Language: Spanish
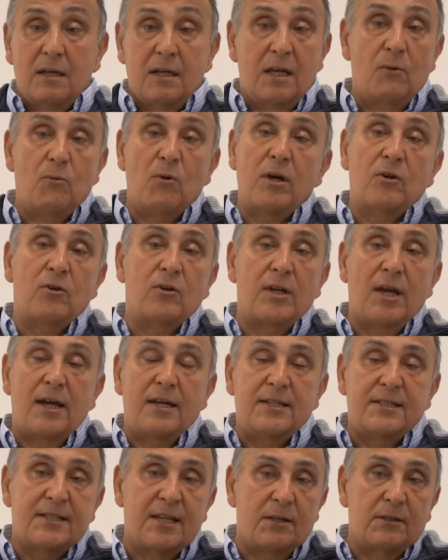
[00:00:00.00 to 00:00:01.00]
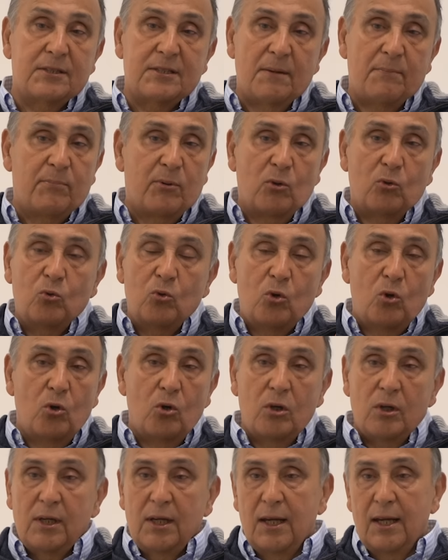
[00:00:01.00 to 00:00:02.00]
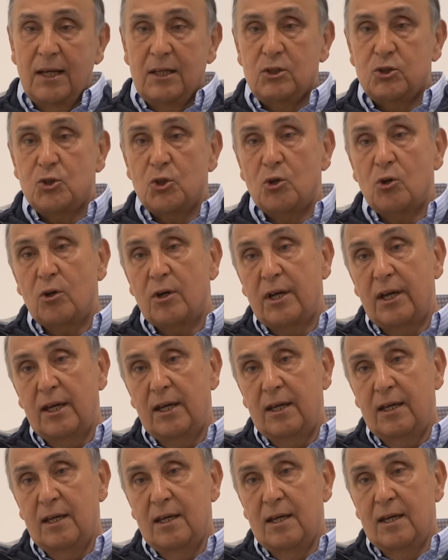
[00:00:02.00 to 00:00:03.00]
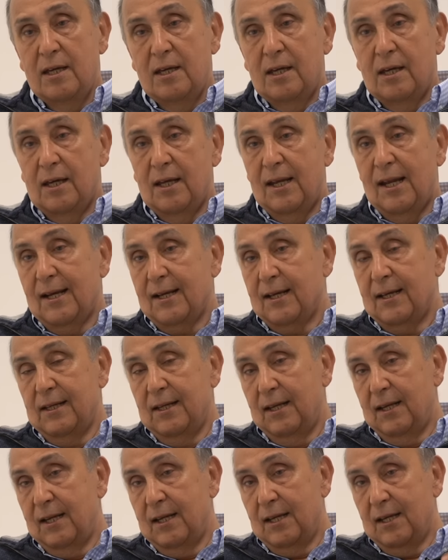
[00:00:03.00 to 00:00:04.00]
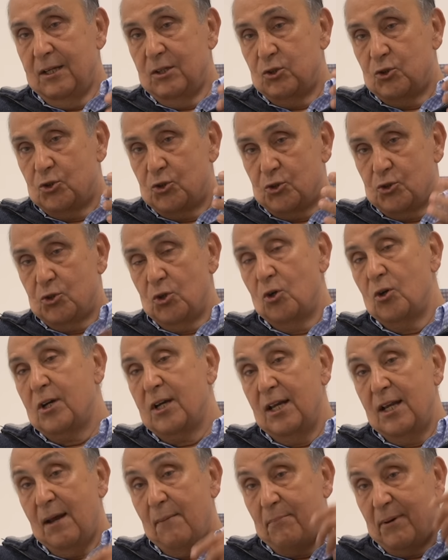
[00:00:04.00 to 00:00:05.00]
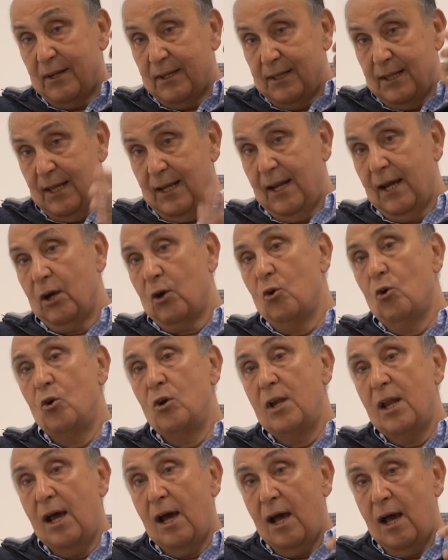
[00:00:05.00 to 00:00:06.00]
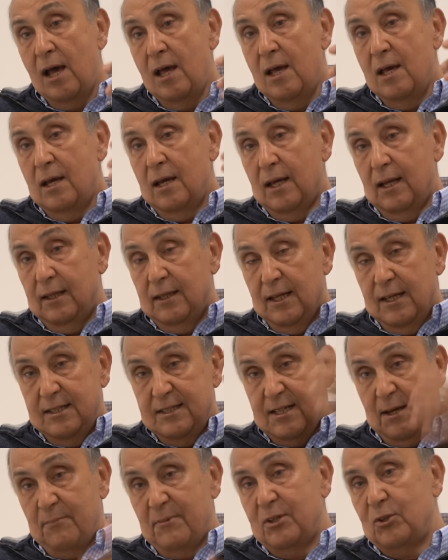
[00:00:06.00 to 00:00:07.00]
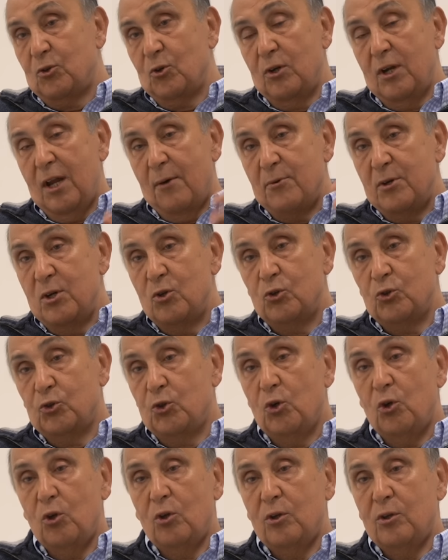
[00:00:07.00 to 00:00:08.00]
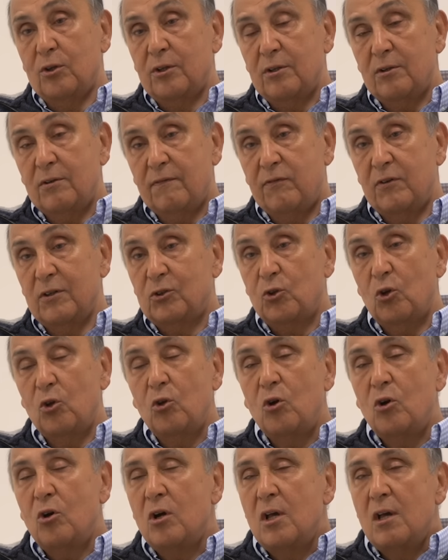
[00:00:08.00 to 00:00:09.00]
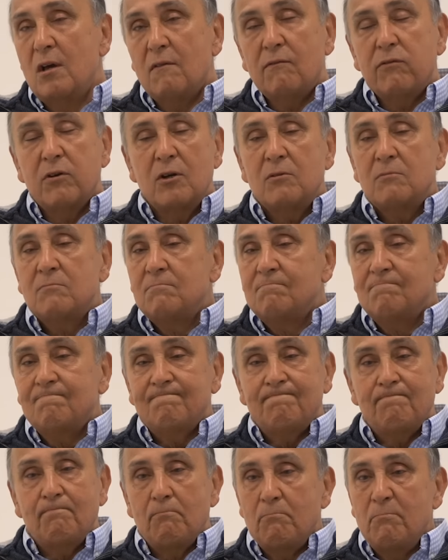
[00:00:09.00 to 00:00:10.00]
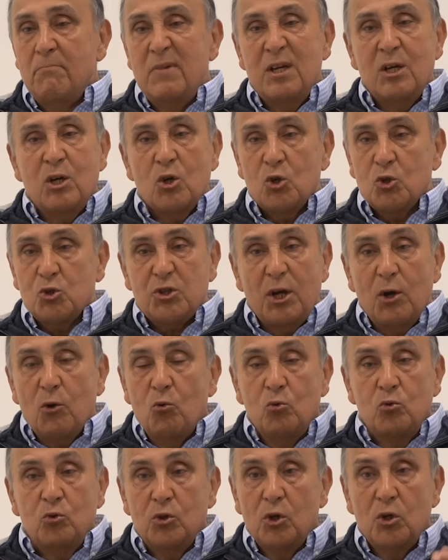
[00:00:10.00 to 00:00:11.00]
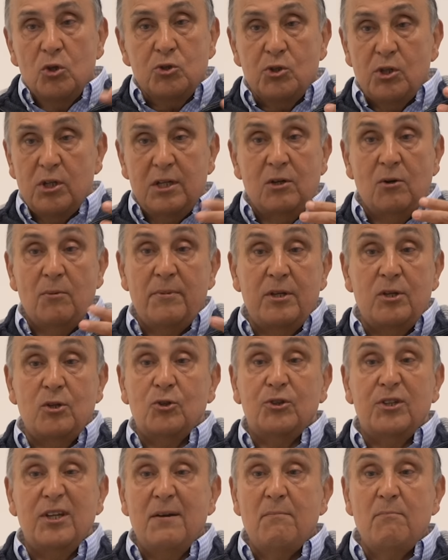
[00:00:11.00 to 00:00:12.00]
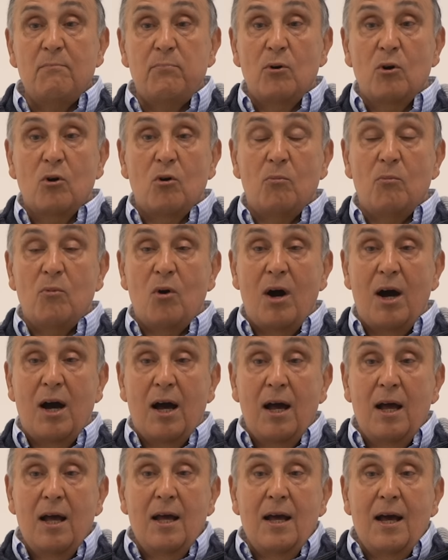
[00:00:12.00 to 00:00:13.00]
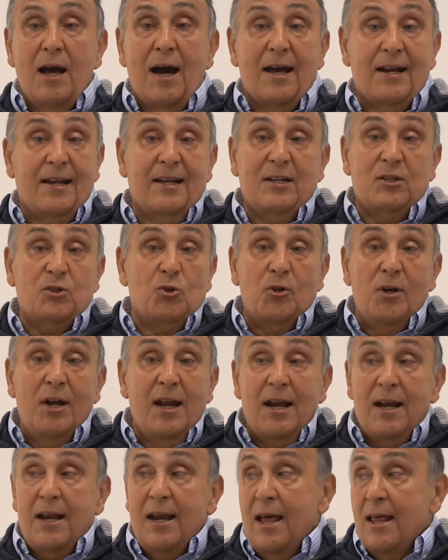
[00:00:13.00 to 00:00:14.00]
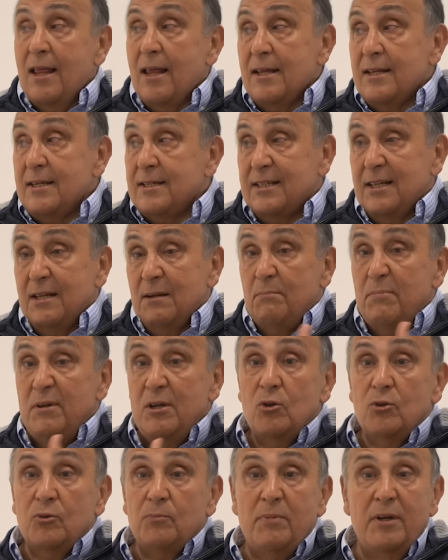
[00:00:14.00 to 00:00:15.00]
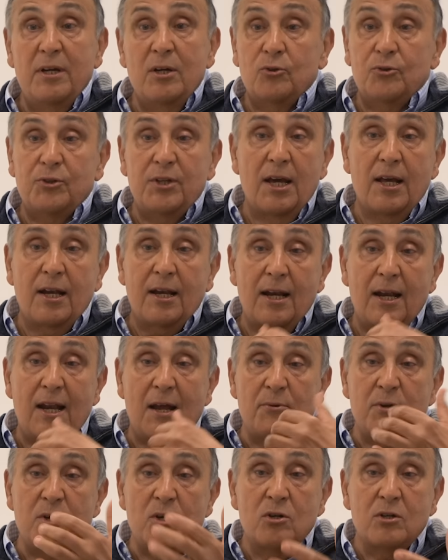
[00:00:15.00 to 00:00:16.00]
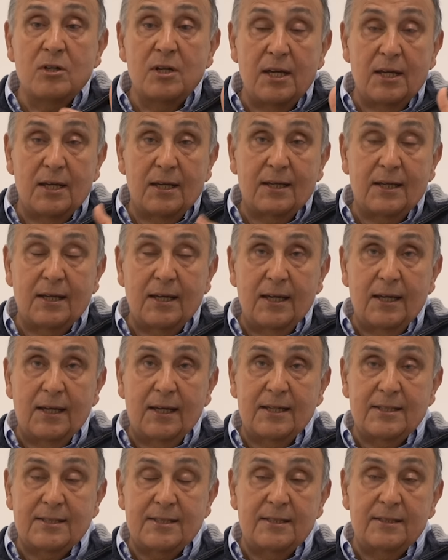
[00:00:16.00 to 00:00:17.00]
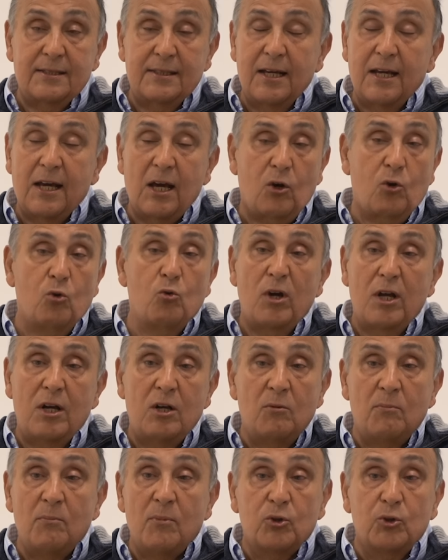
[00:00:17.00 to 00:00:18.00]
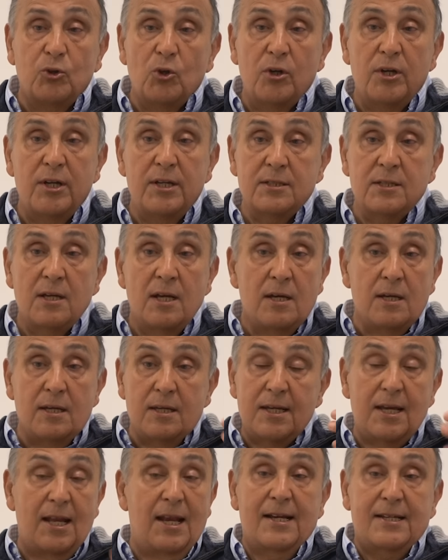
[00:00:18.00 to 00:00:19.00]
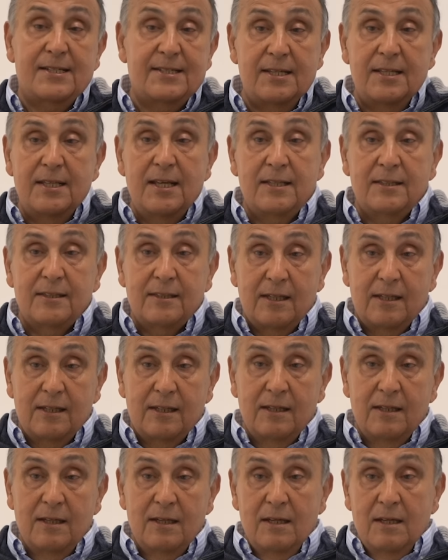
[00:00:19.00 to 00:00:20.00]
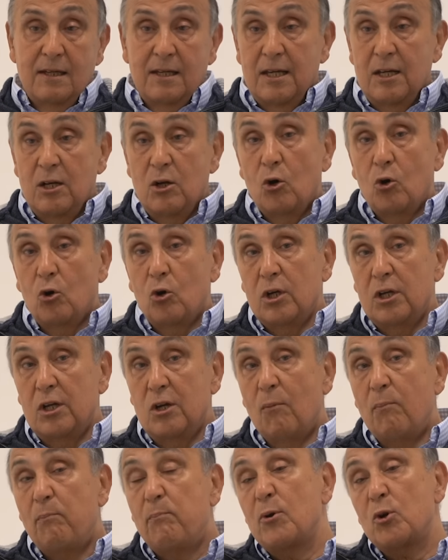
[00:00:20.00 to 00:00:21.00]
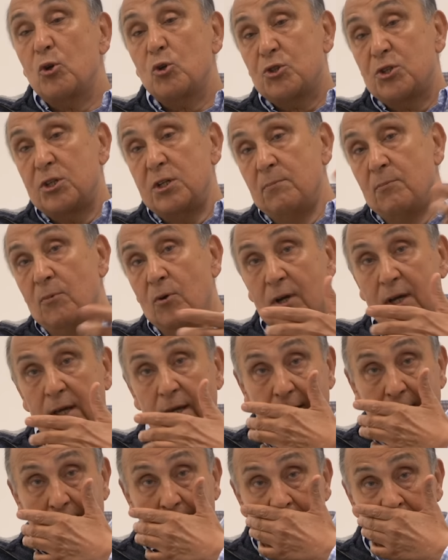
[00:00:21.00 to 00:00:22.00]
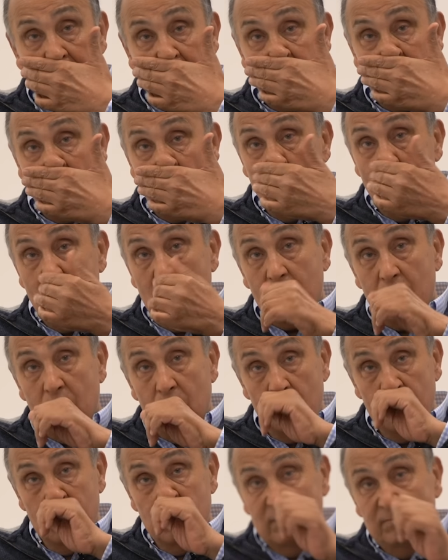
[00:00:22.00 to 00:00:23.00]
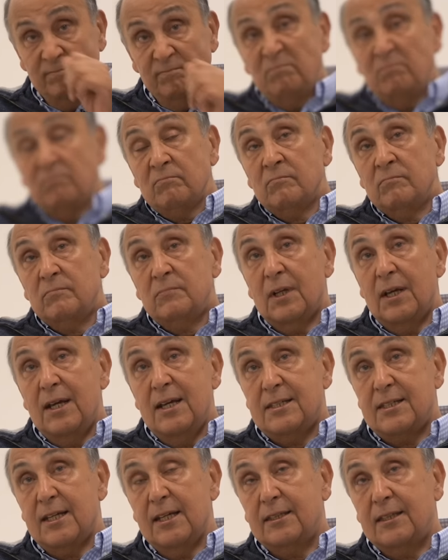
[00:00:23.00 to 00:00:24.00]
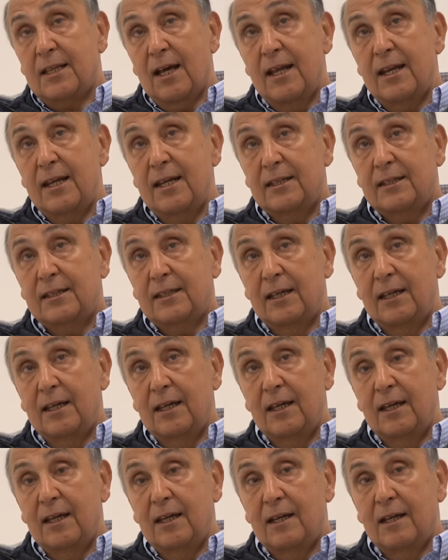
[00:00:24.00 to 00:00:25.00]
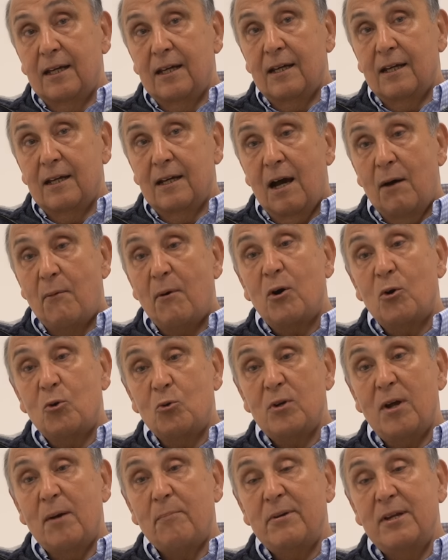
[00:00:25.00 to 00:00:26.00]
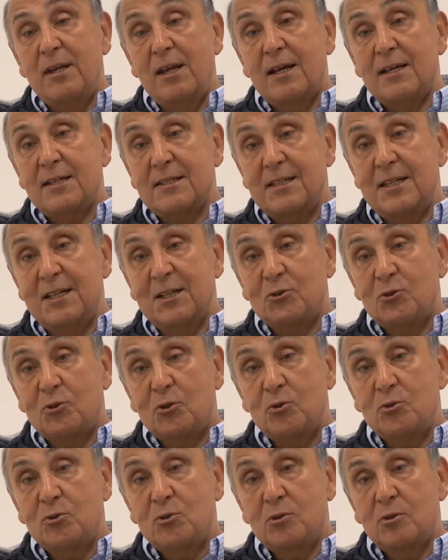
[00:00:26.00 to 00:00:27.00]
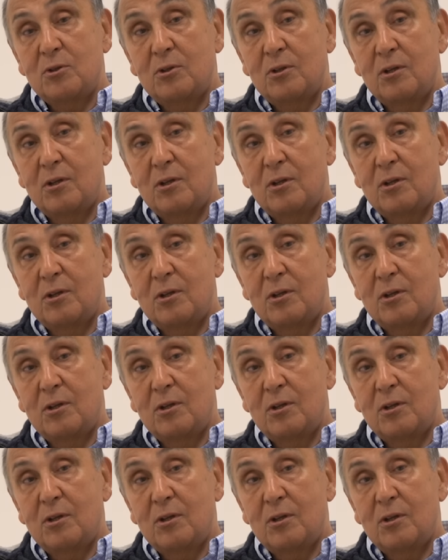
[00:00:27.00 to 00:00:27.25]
Y bueno, y ahí se, produjo el, choque, el, choque, la pérdida de la cola, el deslizamiento del avión, todo, ¿no? Fue todo, fueron microsegundos y no me dio tiempo como a, reaccionar a nada. Es decir, veo, tierra, el avión que, que sentís que rugen los motores y el accidente. Y lo, próximo que, recuerdo es estar este, abajo de una pila de asientos,